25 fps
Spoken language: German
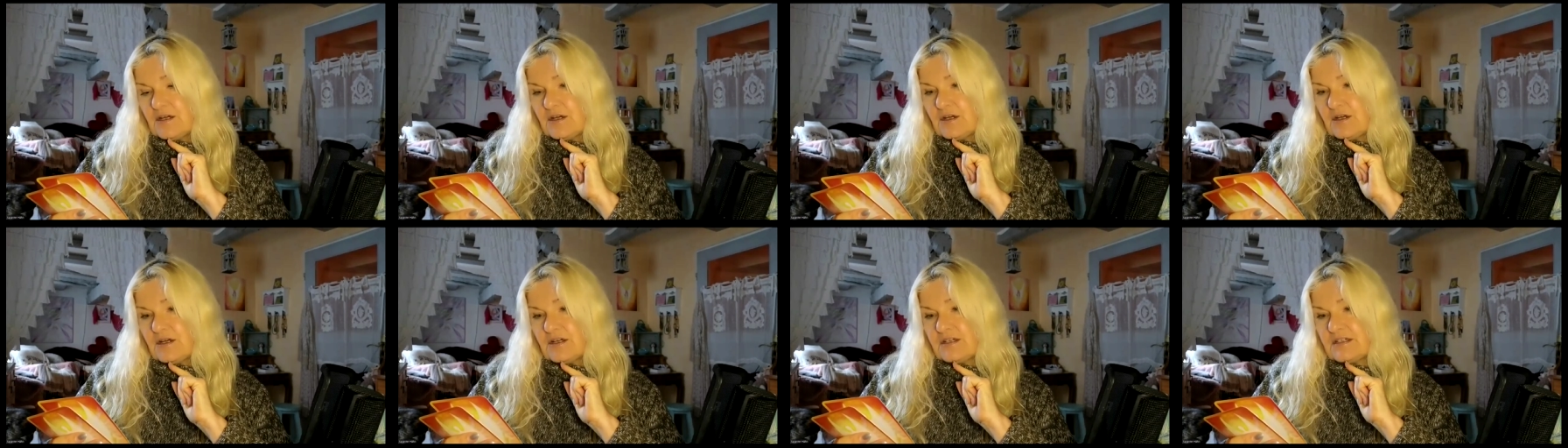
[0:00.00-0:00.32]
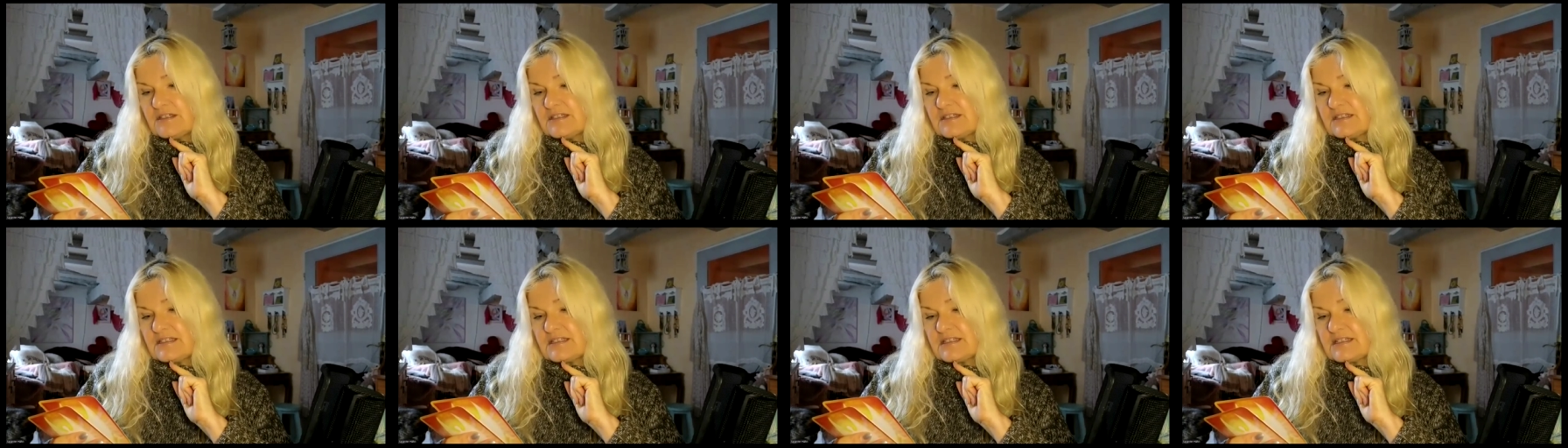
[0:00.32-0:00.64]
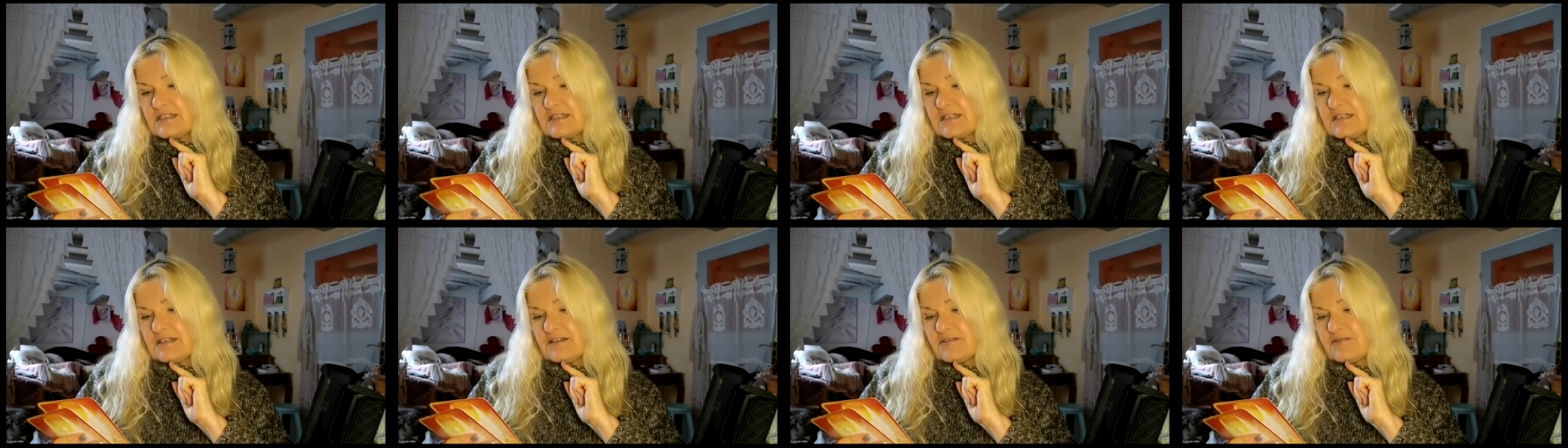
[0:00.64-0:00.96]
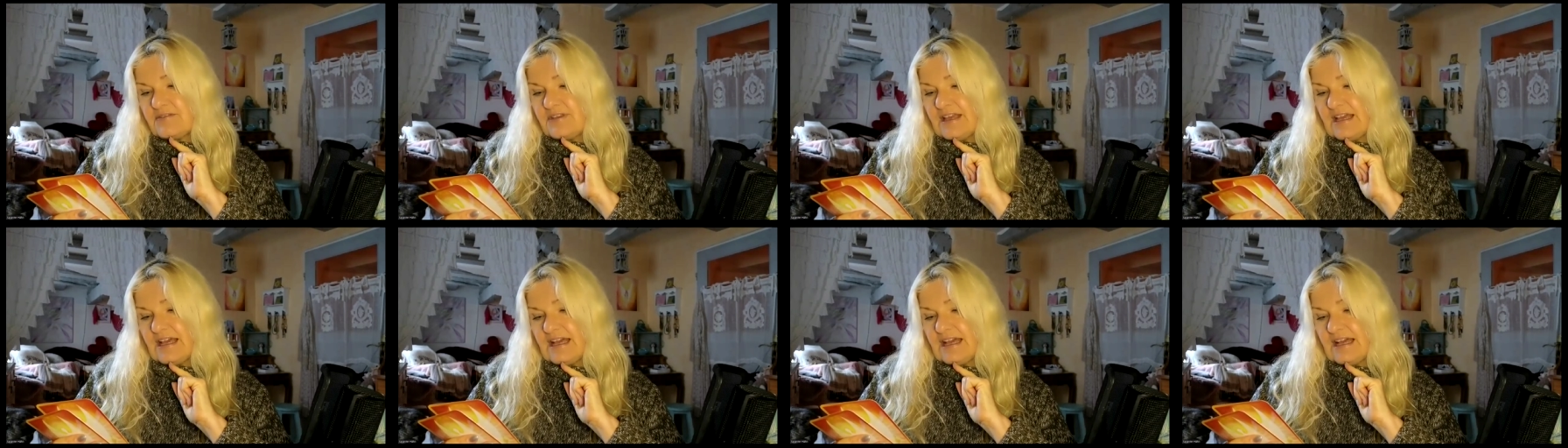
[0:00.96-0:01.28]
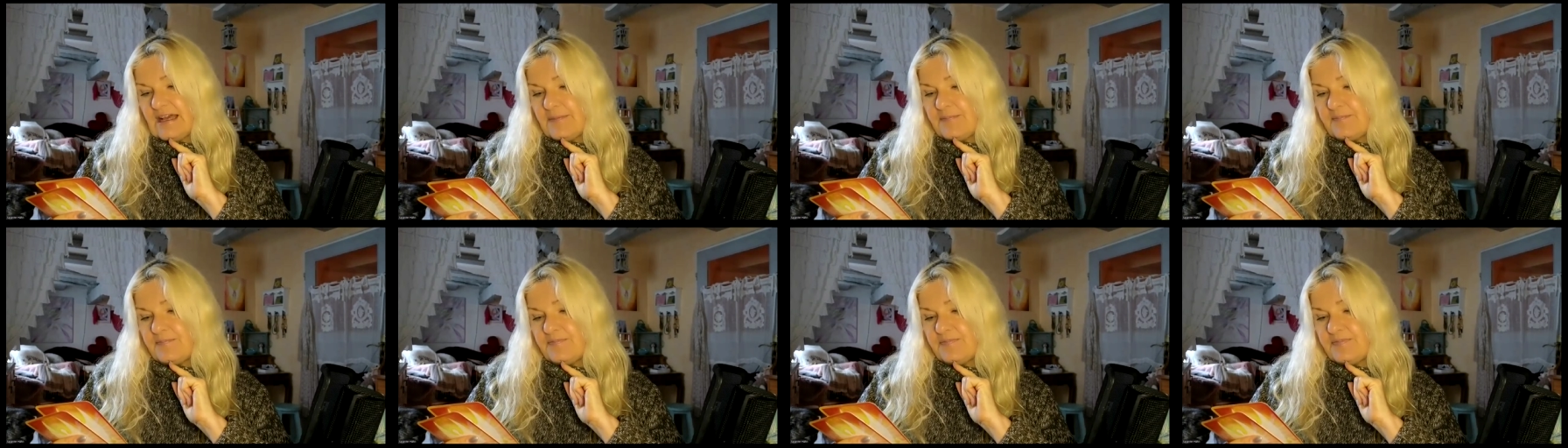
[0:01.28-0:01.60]
Und wir
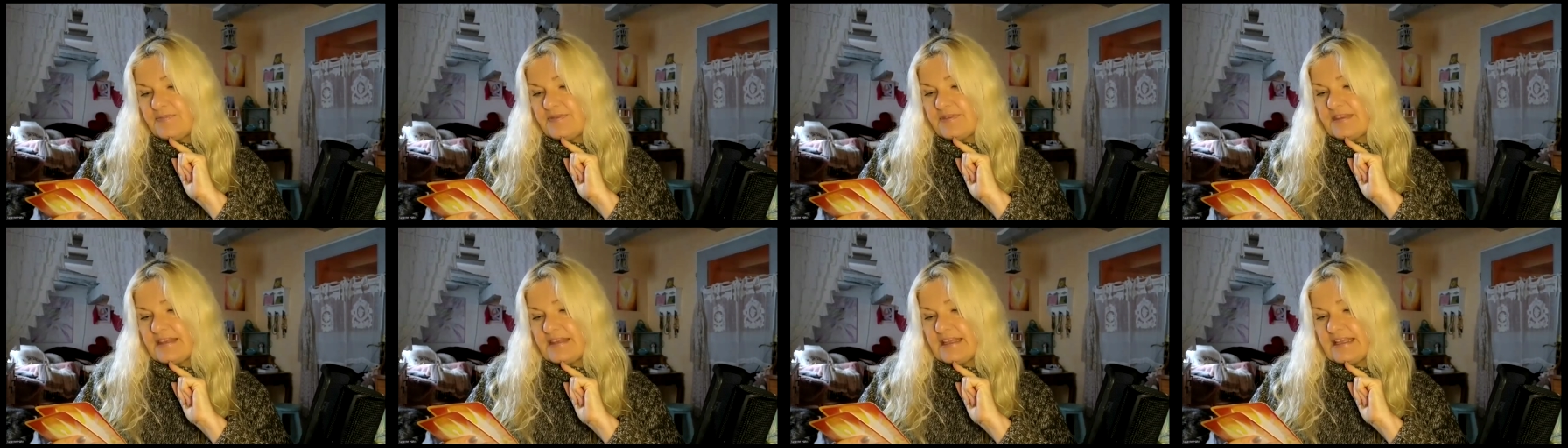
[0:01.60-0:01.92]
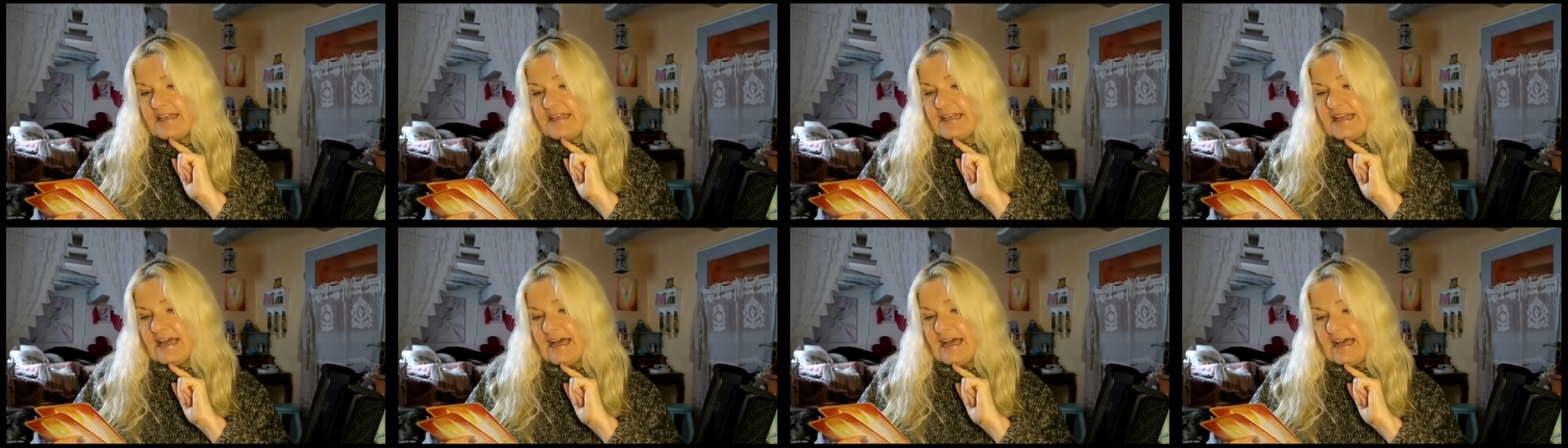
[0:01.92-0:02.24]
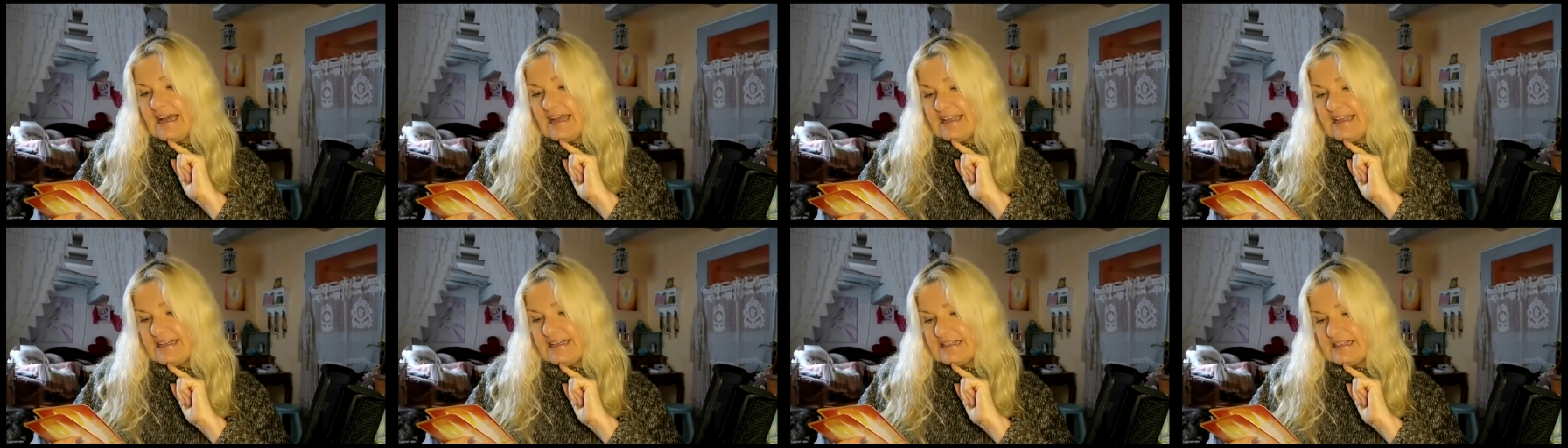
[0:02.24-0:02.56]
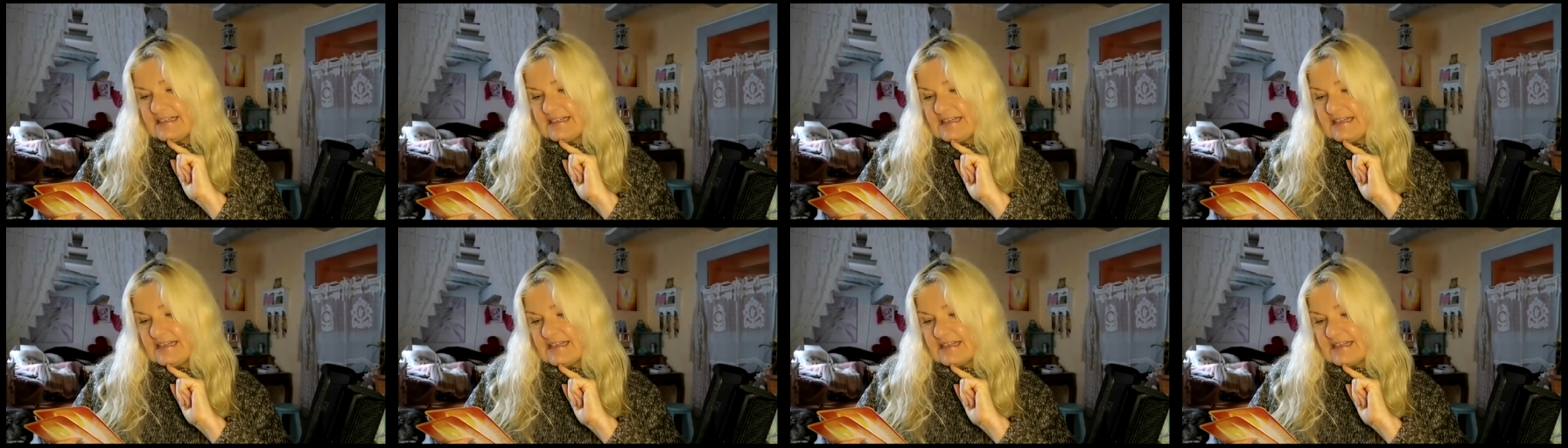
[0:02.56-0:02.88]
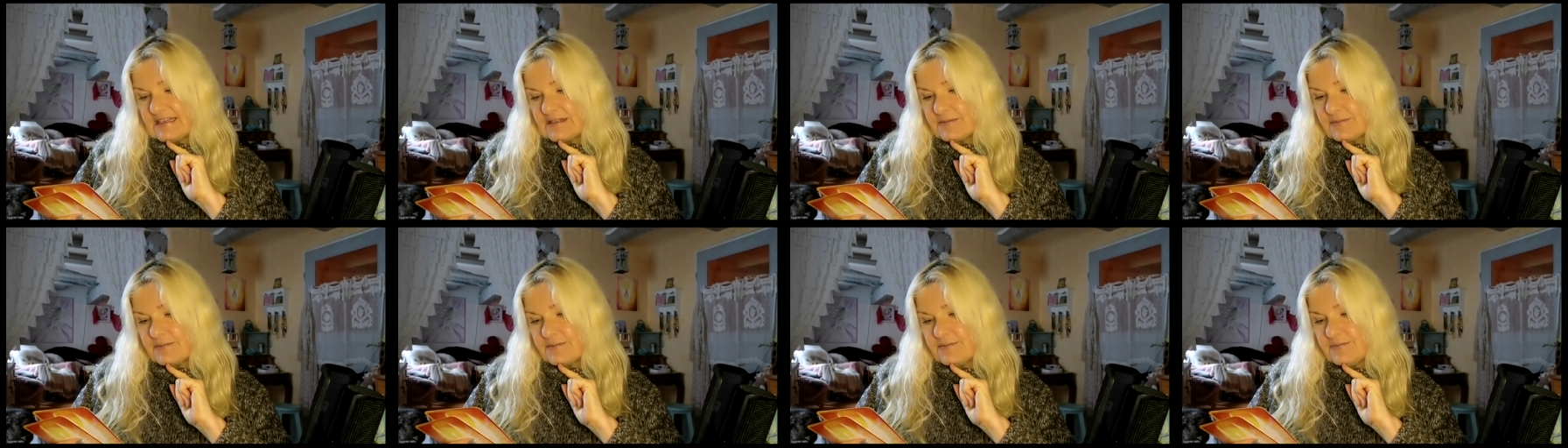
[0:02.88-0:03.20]
haben den
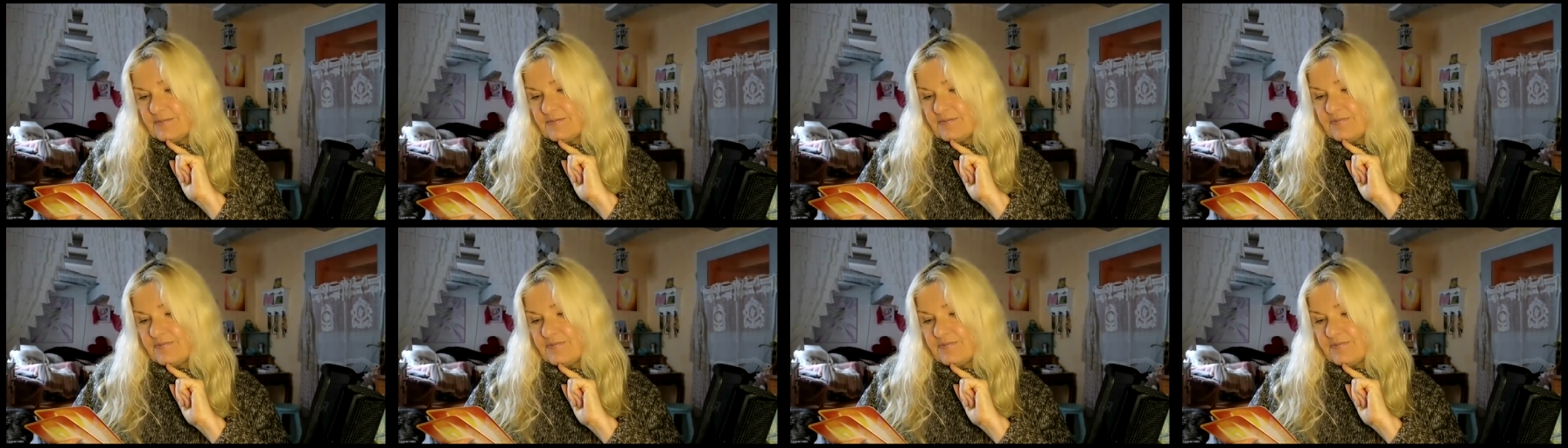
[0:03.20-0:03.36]
Einklang.